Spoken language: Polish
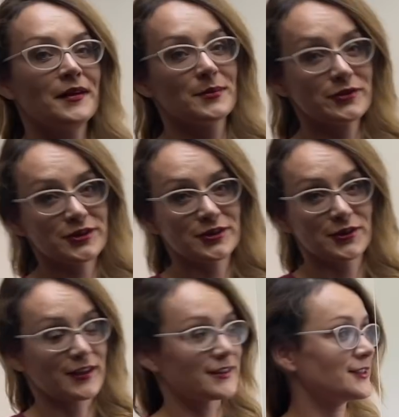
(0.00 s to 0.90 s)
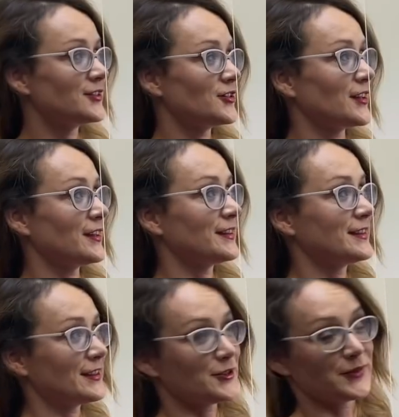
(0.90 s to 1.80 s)
Może się okazać, że
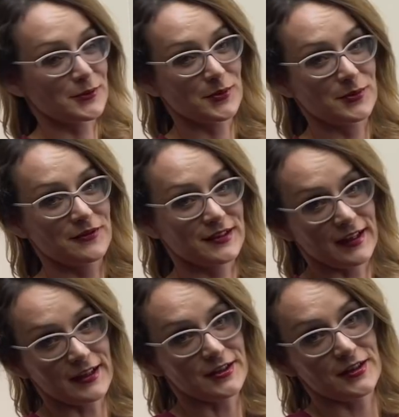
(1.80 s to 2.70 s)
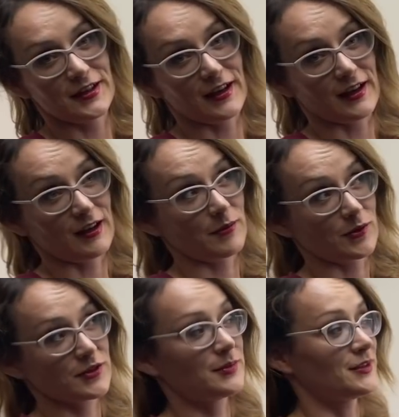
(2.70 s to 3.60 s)
to światło mi wystarczy, a
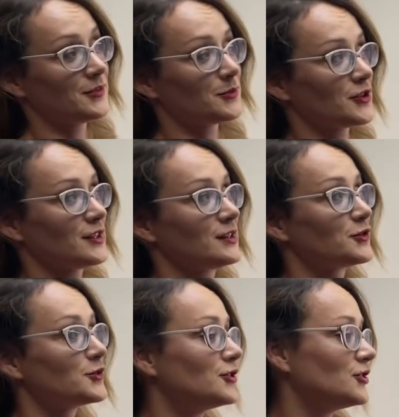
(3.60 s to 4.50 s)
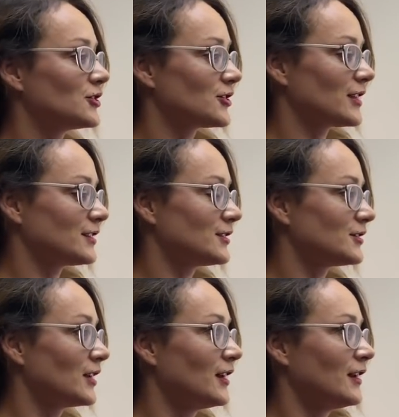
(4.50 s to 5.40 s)
może będę zmuszona dorzucić jeszcze
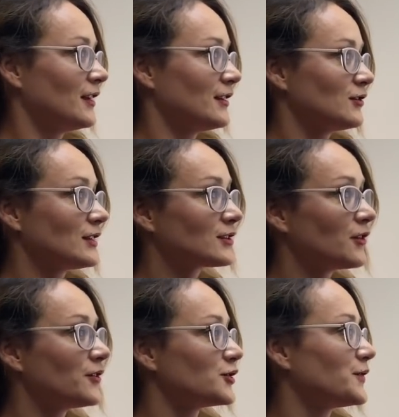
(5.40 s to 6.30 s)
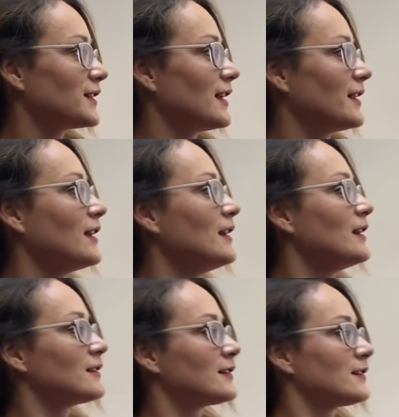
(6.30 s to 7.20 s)
jakieś e, dodatkowe oświetlenie.
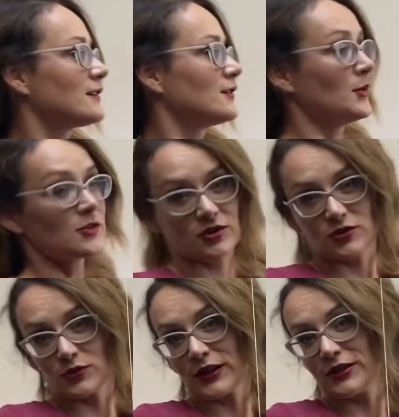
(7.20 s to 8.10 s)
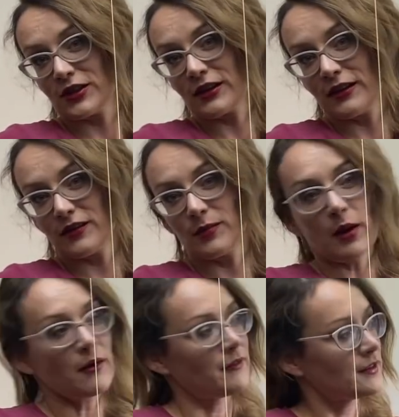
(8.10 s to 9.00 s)
Dobrze, że tutaj ściana jest
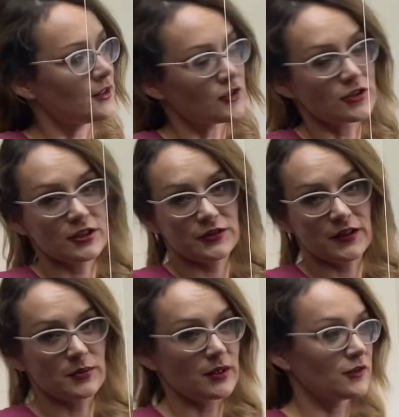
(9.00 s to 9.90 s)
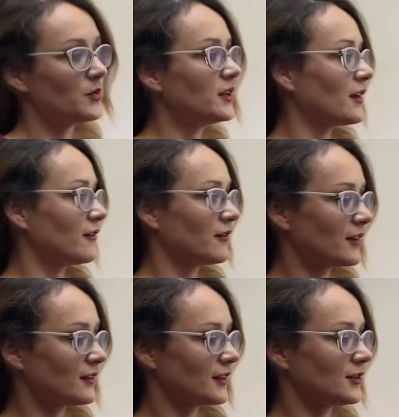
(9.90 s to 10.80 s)
biała, więc troszeczkę światła odbija,
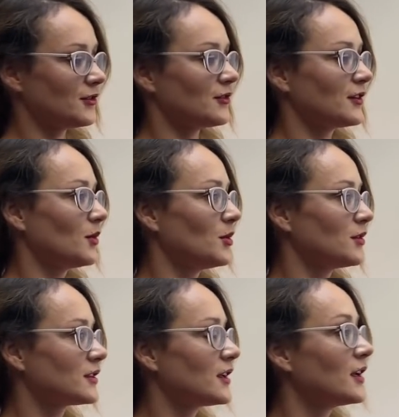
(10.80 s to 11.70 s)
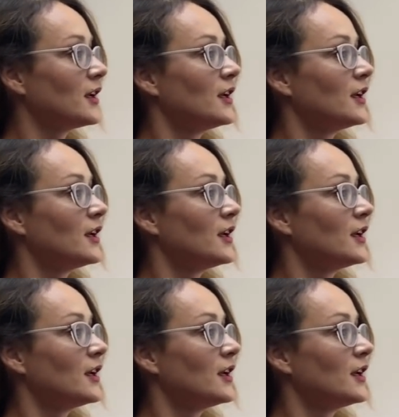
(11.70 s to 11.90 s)
wraca do gablotki